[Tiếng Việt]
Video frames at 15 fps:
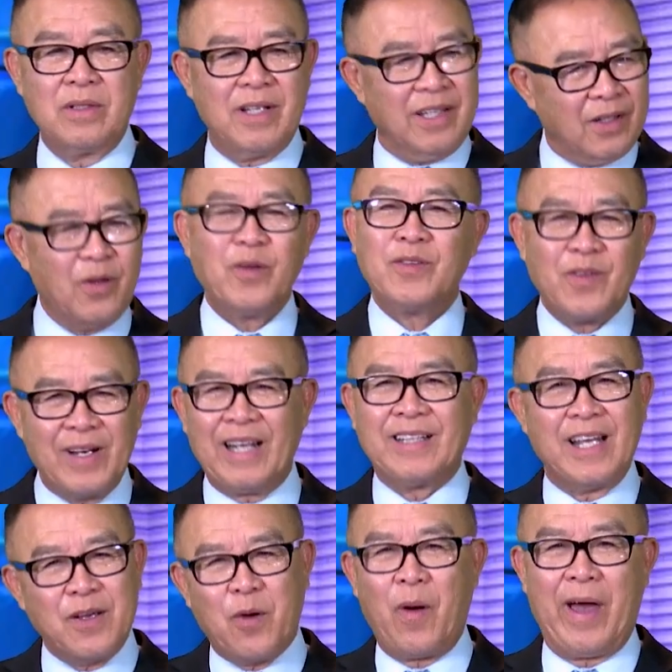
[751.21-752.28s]
Thì tôi, tôi lại
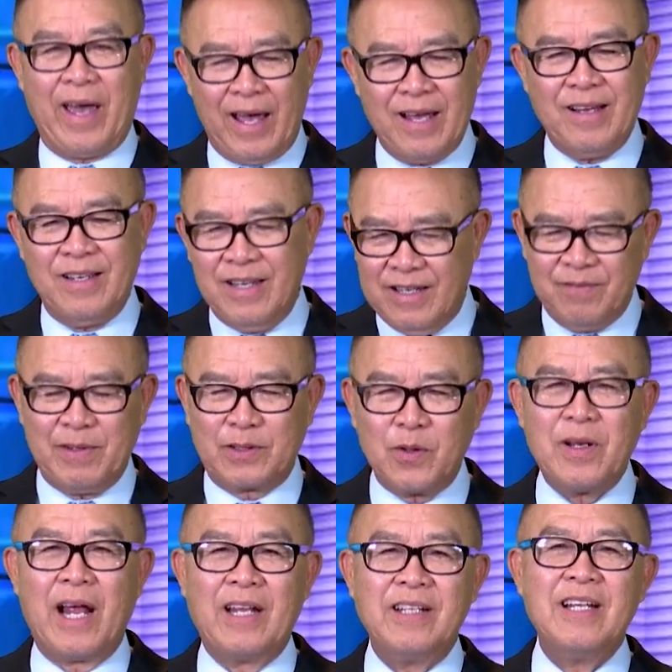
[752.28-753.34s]
thấy khỏe và tôi
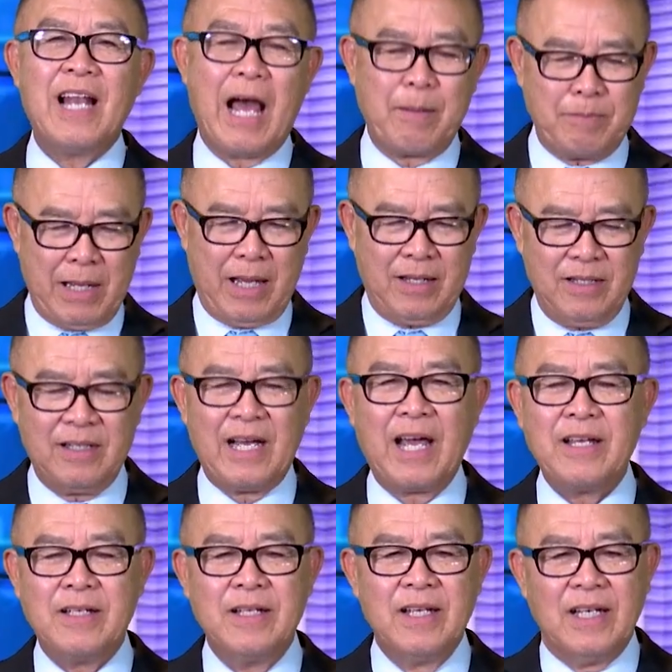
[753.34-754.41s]
lại đi làm lại ngay.